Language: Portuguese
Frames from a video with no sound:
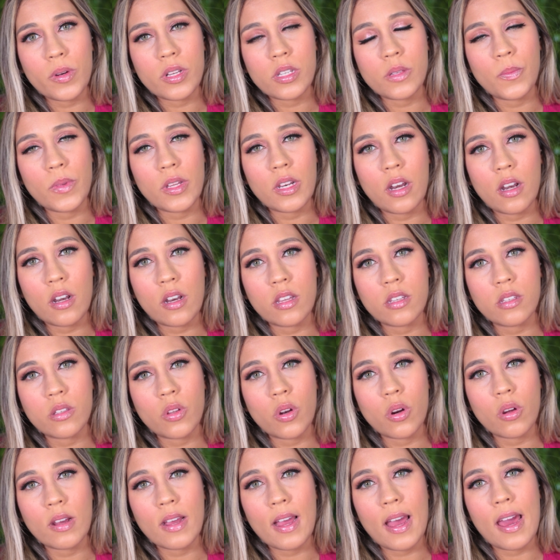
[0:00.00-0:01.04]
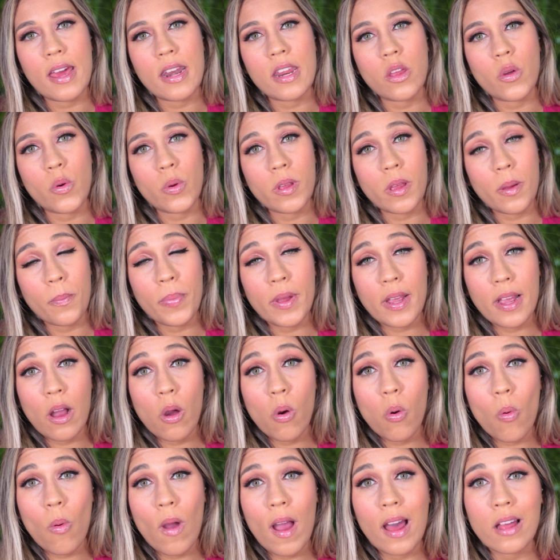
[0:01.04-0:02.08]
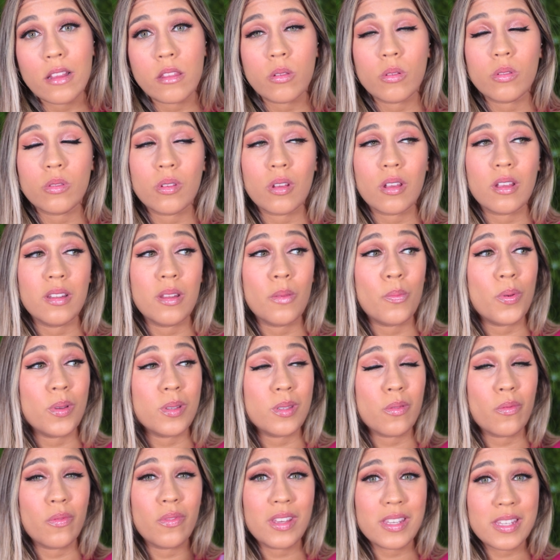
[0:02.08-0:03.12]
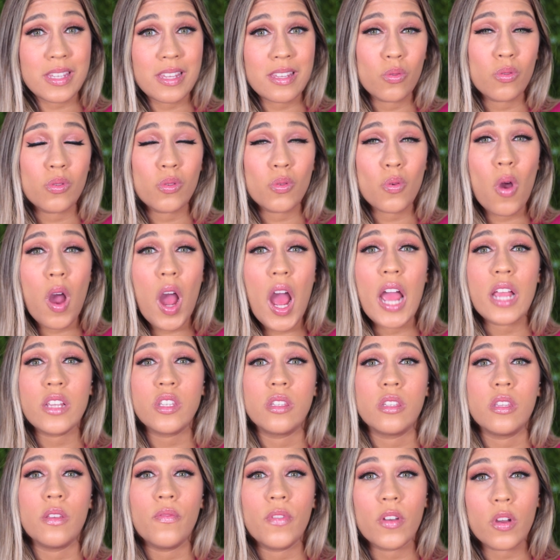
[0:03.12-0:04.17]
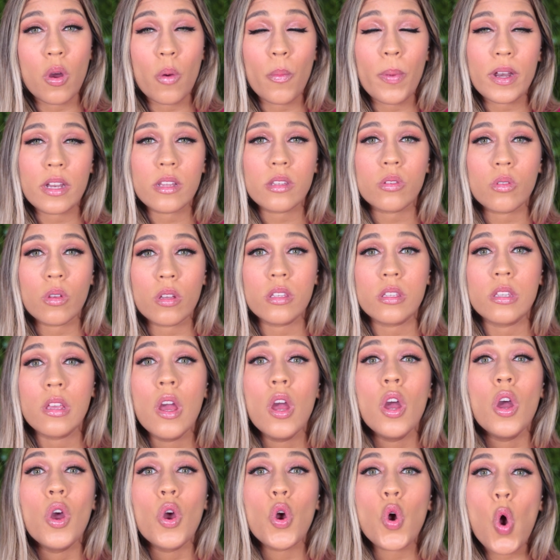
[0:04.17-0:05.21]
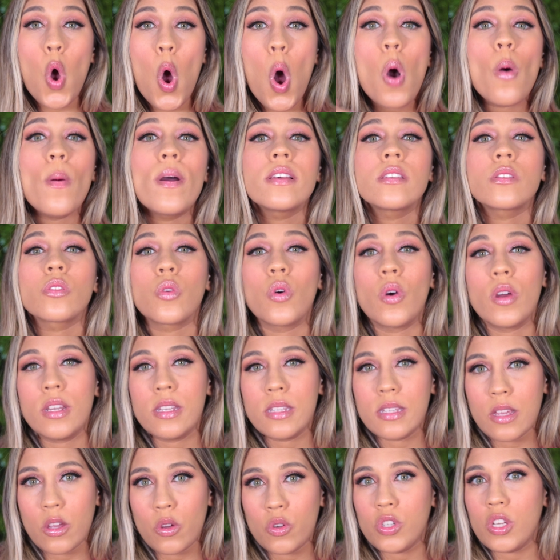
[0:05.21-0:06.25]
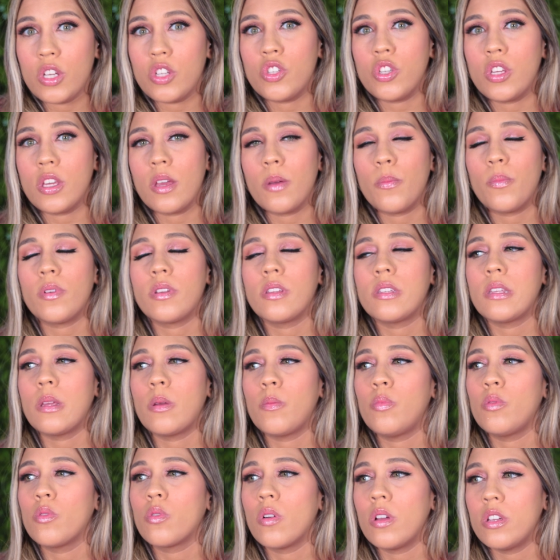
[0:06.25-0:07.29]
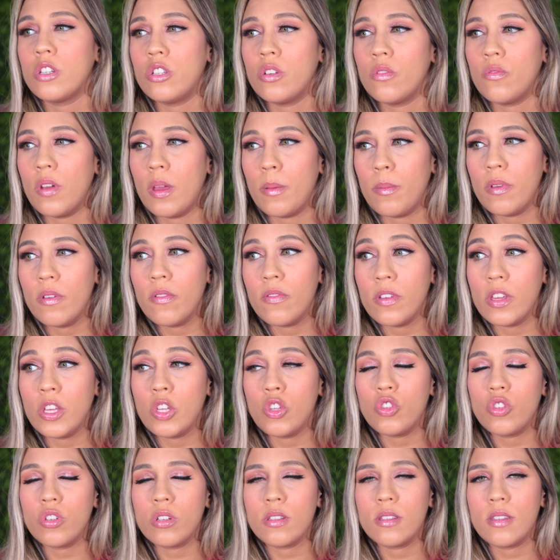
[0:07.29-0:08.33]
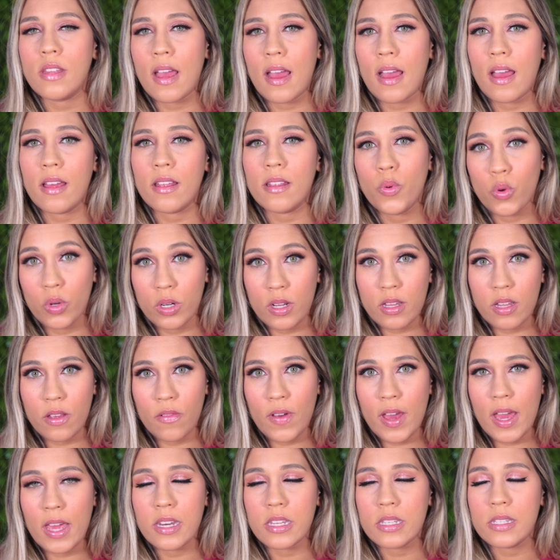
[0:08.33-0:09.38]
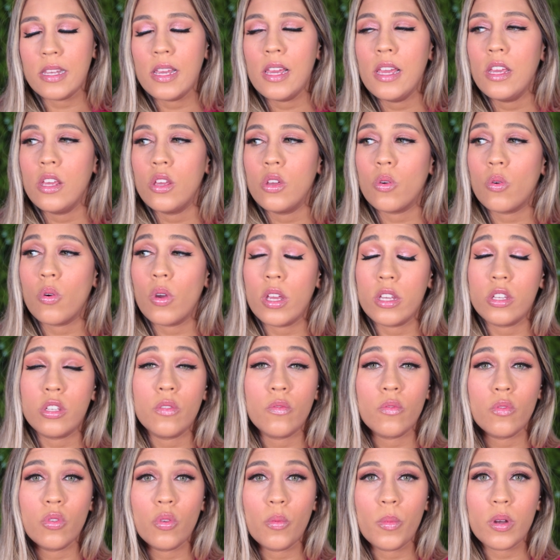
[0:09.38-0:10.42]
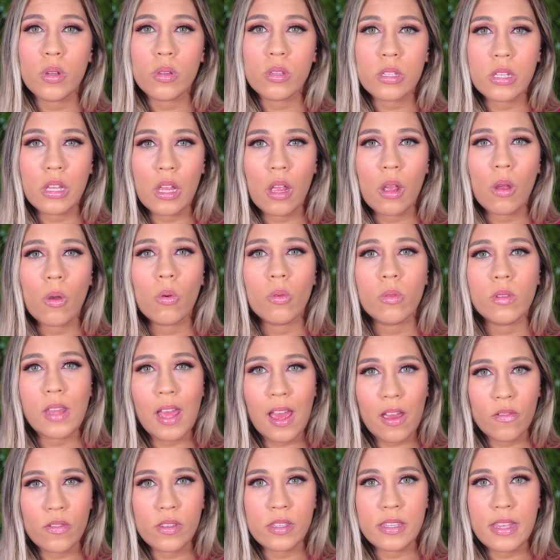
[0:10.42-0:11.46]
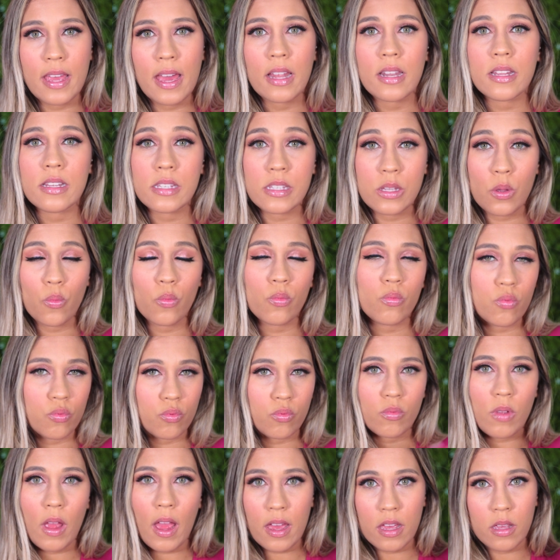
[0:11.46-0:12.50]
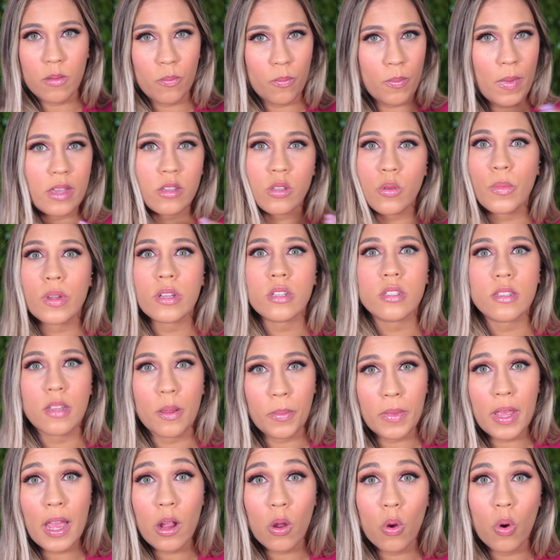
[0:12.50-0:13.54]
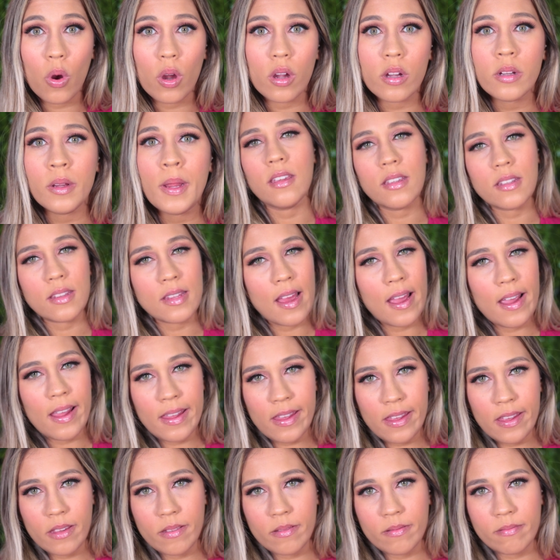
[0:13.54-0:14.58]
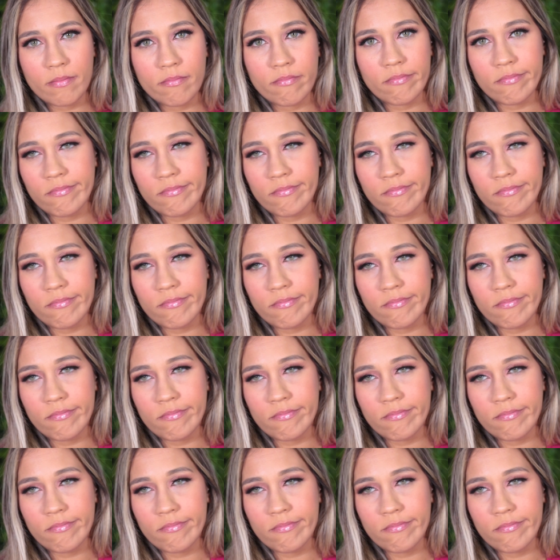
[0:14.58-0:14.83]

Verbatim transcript: para as meninas trocarem, eu ia pegar o 4, só que depois eu vi os swatches e vi comparações com as cores que eu já tinha, por exemplo, o corretivo M20 da Bruna Tavares e o corretivo número 5 da Visela, são a, mais ou menos a minha cor. E daí